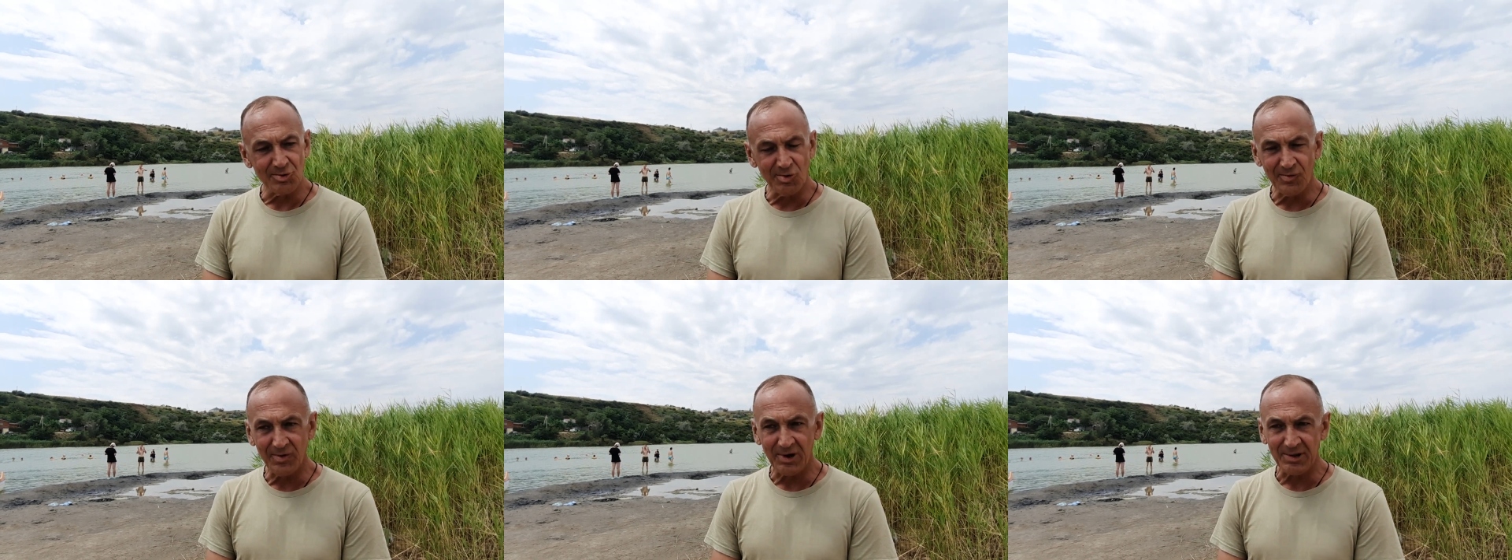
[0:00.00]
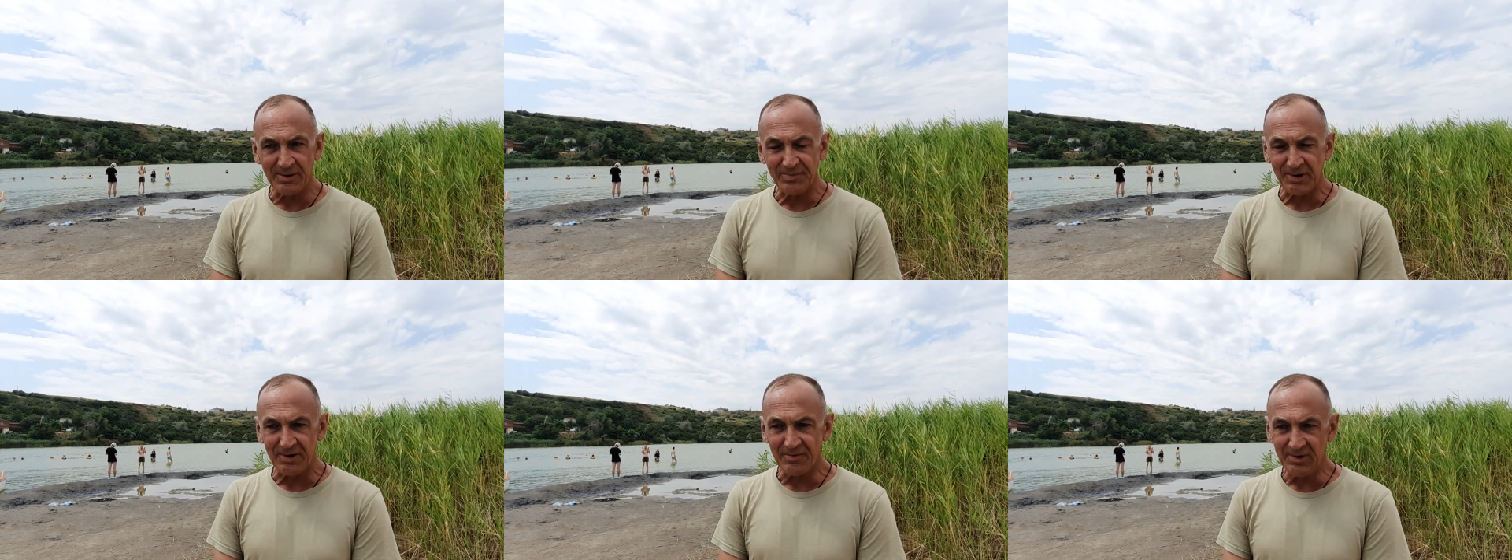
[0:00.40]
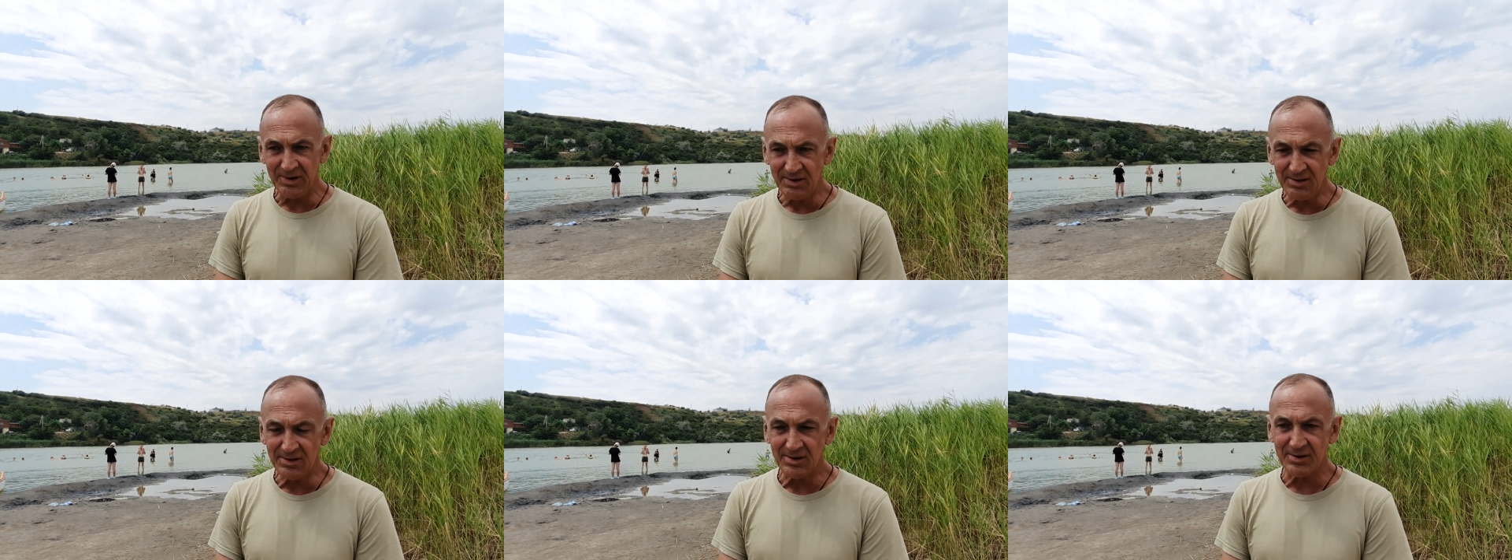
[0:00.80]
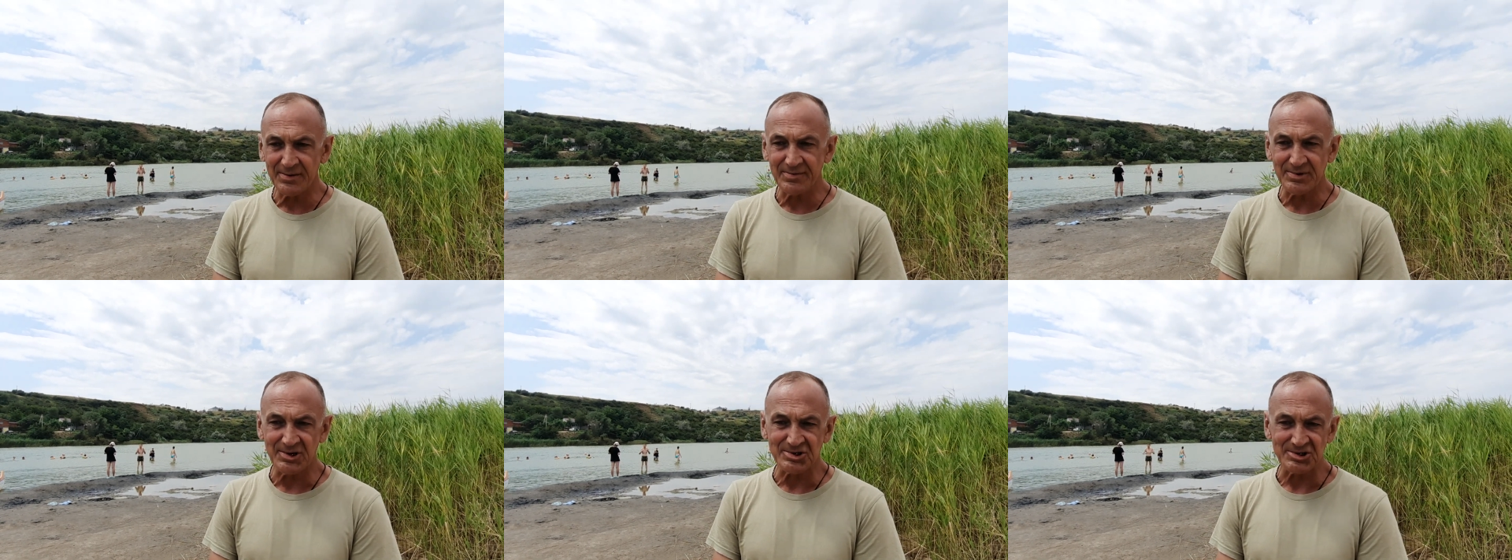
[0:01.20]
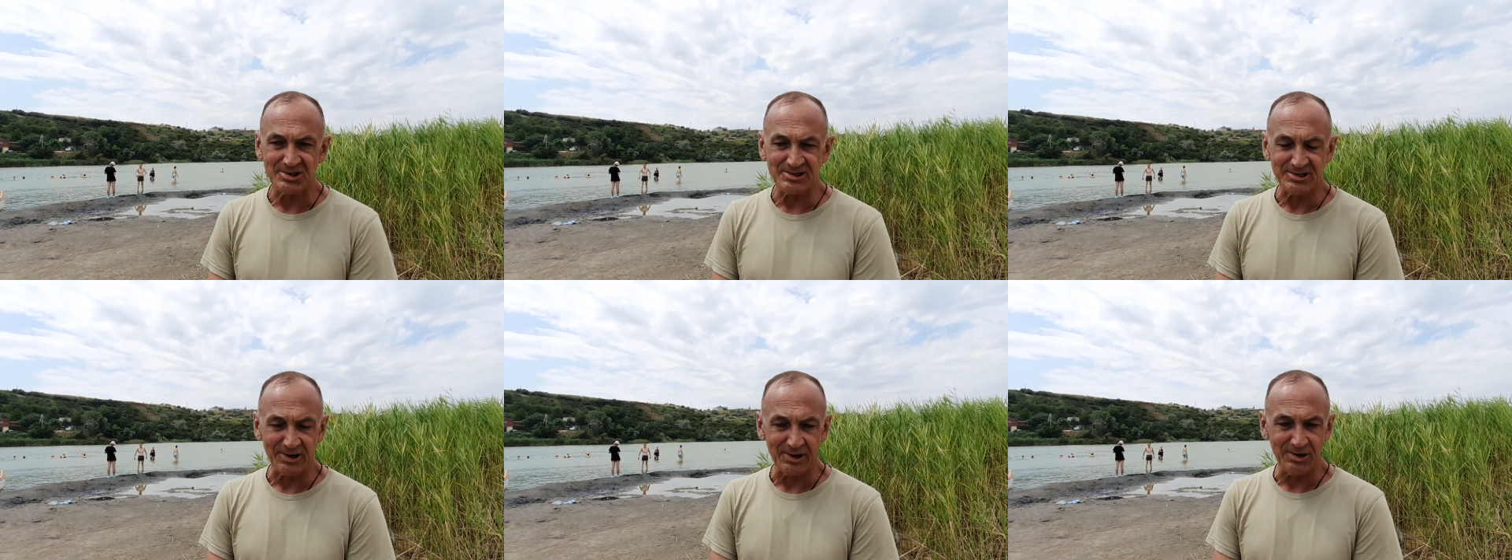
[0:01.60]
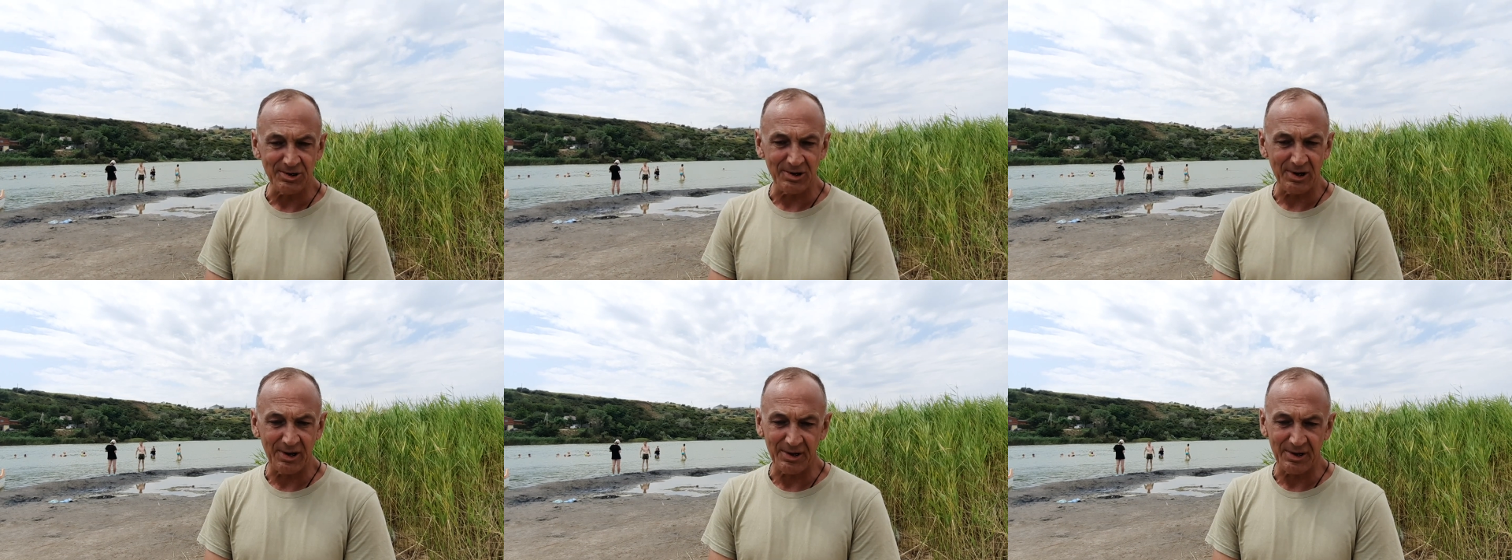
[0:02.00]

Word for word: новое направление в нашей стране,